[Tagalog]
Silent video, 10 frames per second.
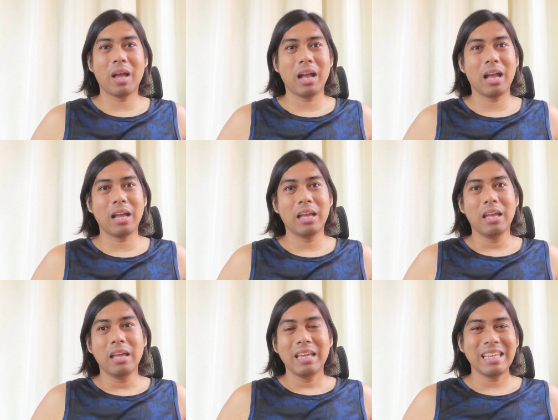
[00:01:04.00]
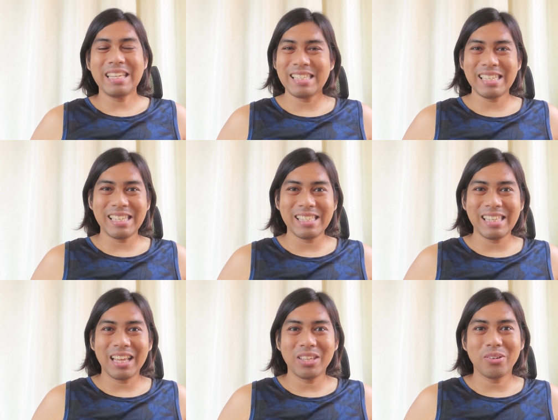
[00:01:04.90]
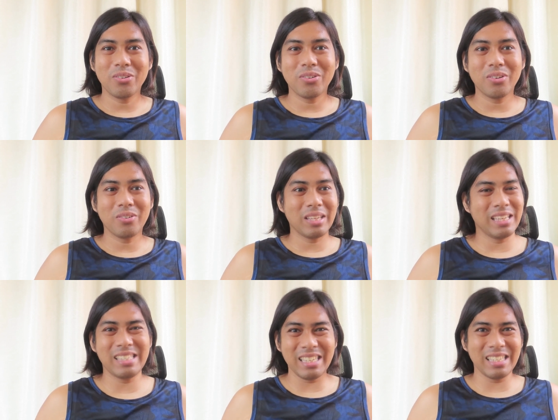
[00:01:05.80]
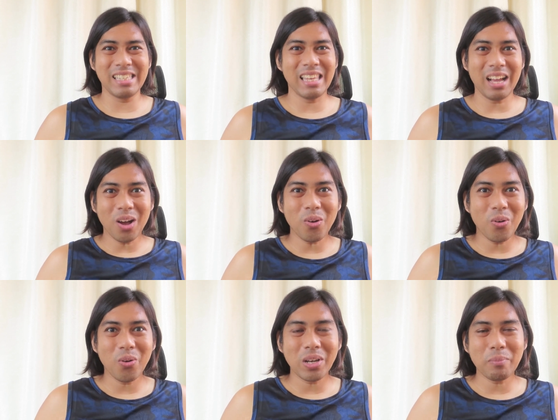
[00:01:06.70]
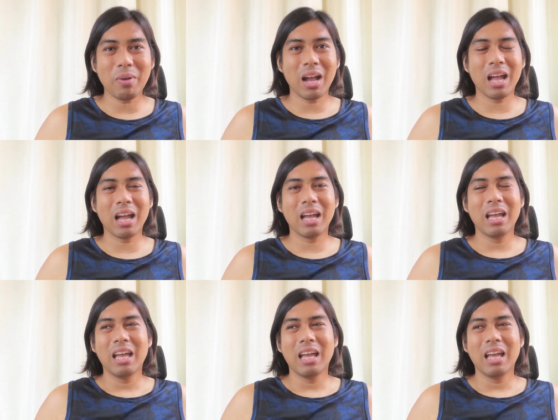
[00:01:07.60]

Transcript: parang easy-easy lang yung, easy-easy lang ako na parang,